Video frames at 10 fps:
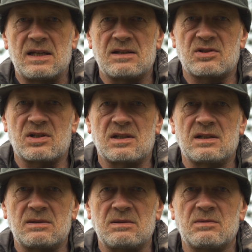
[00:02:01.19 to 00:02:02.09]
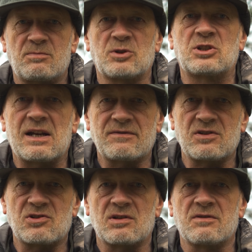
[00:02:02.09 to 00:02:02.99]
że
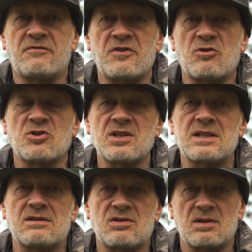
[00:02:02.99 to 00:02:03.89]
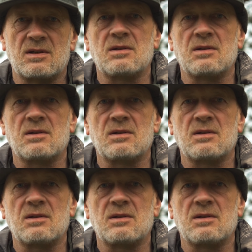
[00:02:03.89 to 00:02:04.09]
potrafi się wykorzystać